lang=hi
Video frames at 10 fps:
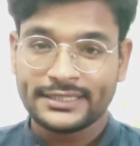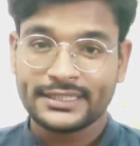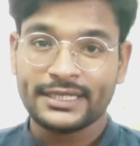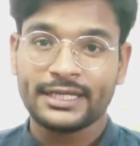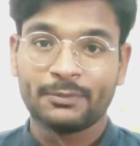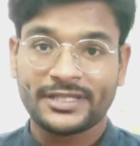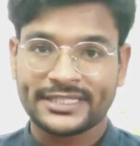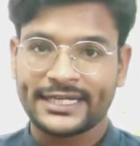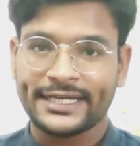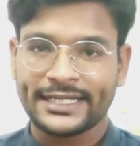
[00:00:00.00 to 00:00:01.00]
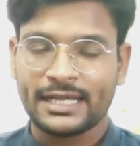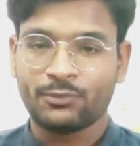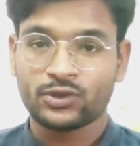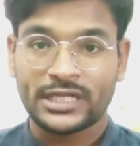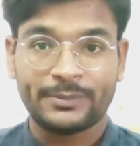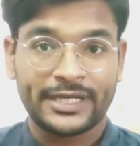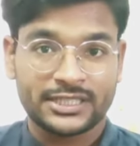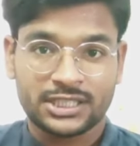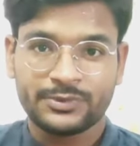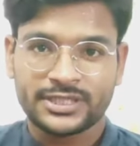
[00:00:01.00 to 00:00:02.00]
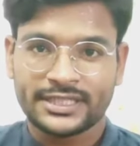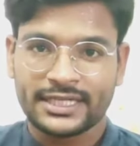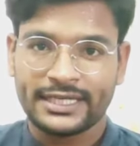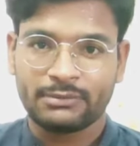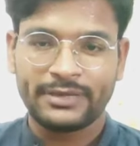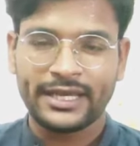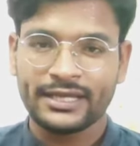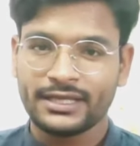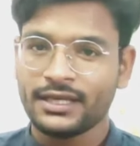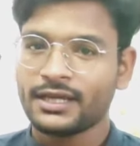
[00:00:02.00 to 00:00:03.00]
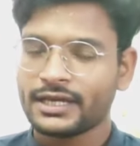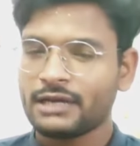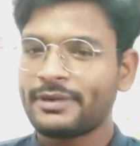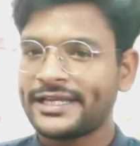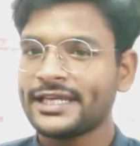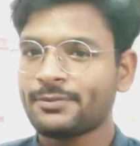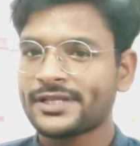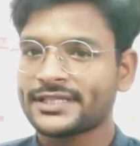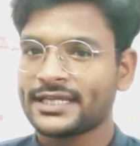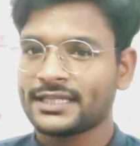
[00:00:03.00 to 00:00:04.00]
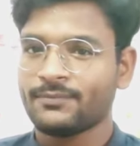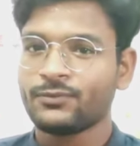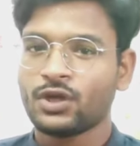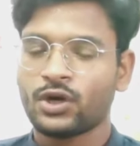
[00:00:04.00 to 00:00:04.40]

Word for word: इसे रिप्लेस कराने के लिए आपको जाना पड़ेगा सर्विस सेंटर लेकिन मैं घर बैठे रिप्लेस करा था